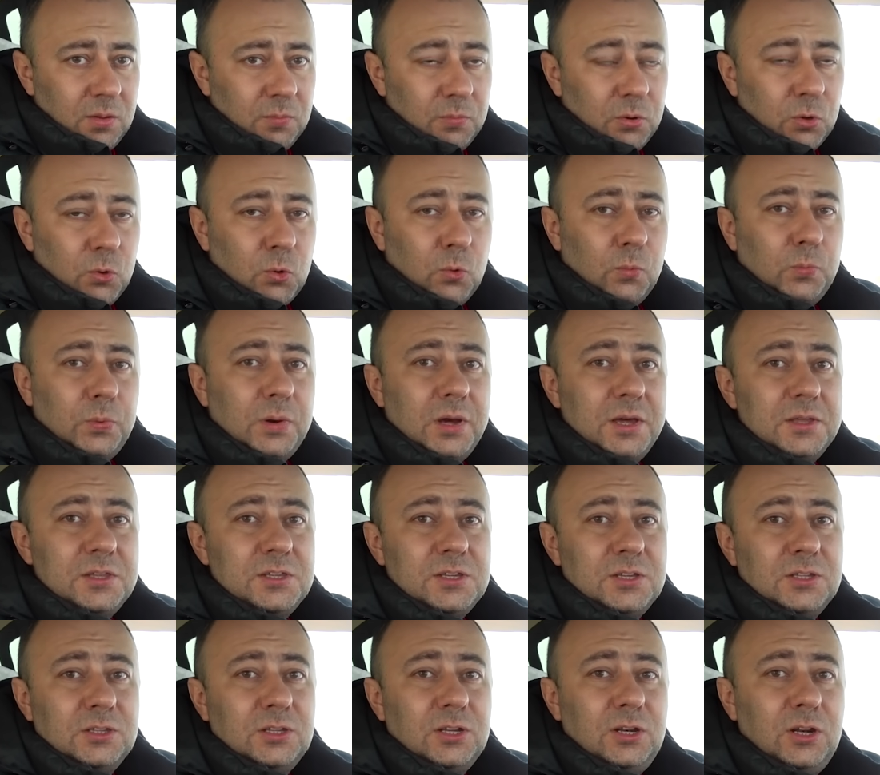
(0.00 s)

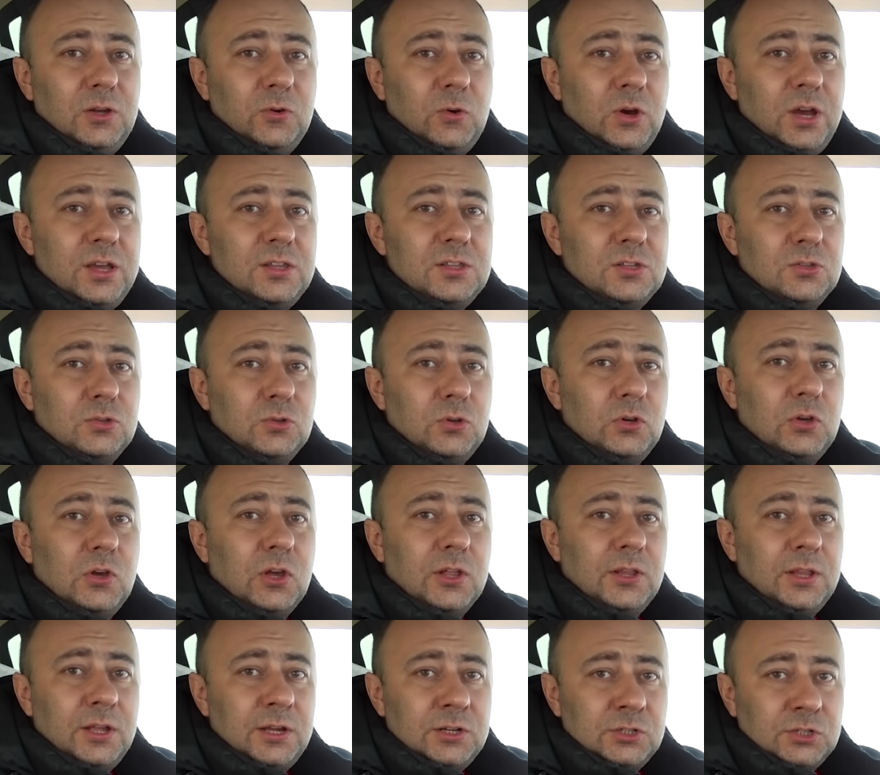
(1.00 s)
Покупайте и доливайте
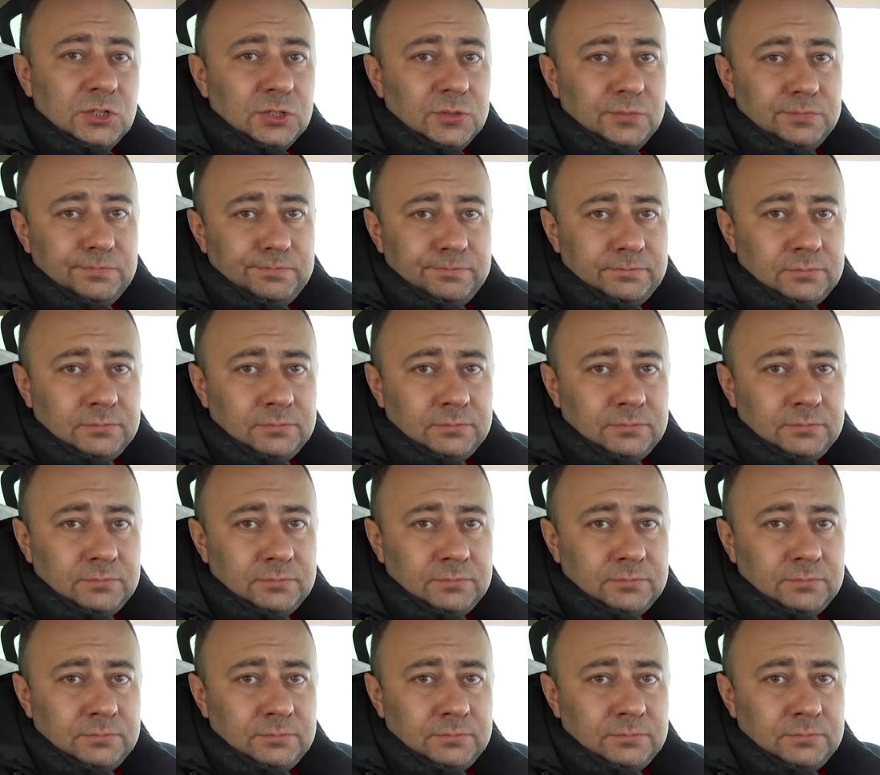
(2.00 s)
только наше.